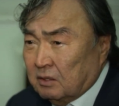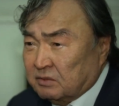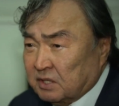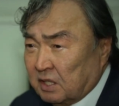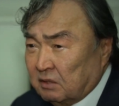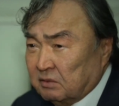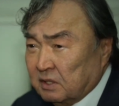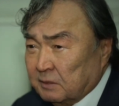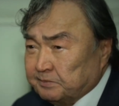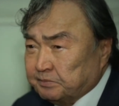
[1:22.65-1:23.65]

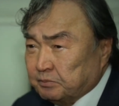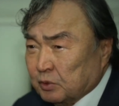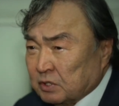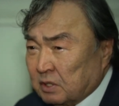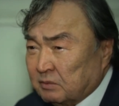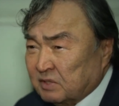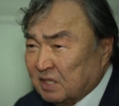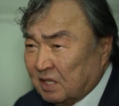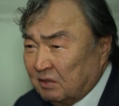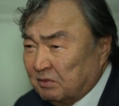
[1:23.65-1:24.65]
взрывы, после
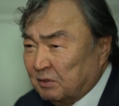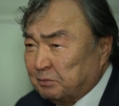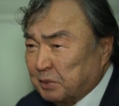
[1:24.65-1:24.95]
взрывов